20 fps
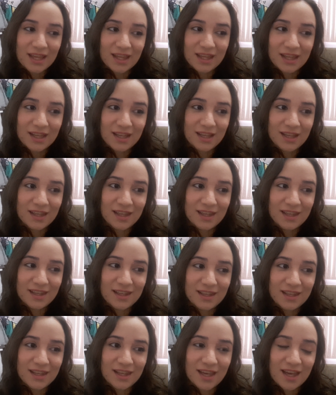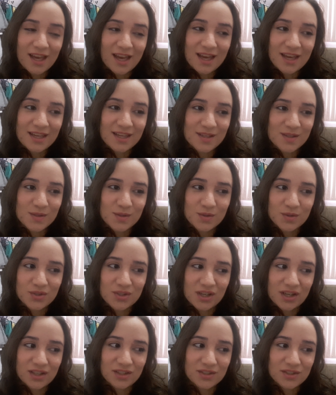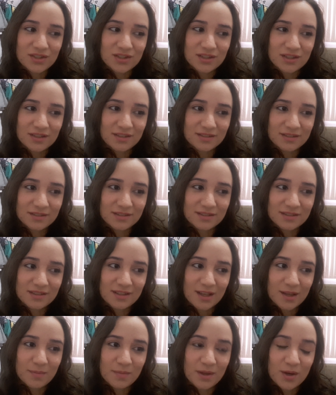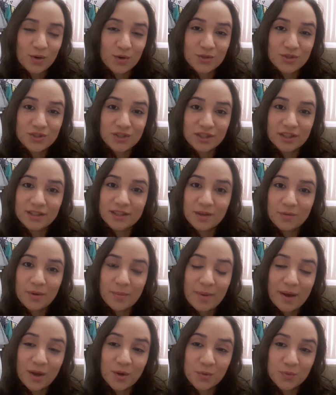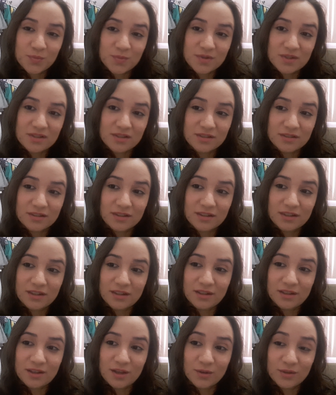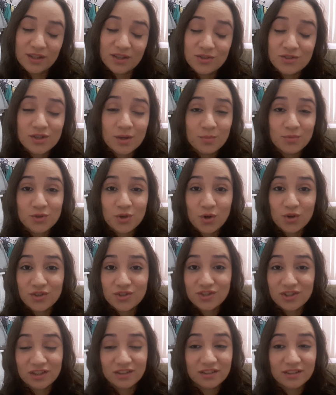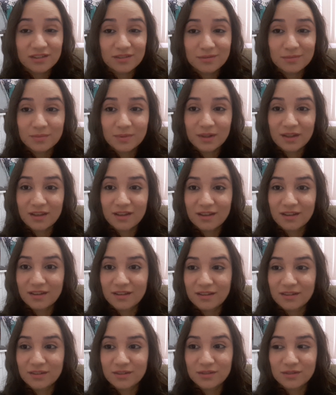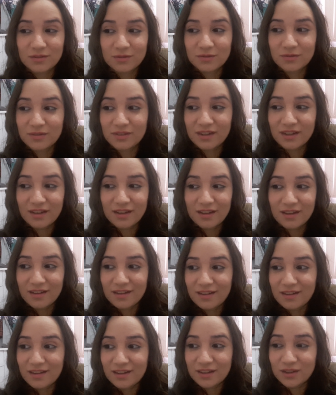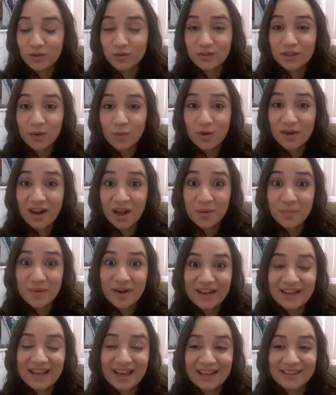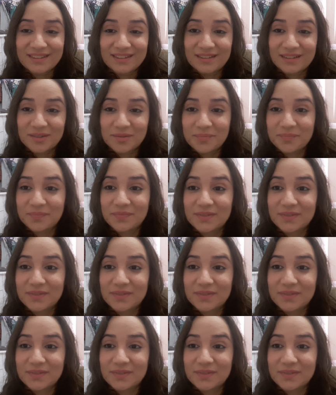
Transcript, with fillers: E é isso, gente. A minha rotina tá uma bagunça, que eu nem chamo de rotina, porque não tenho horário para nada.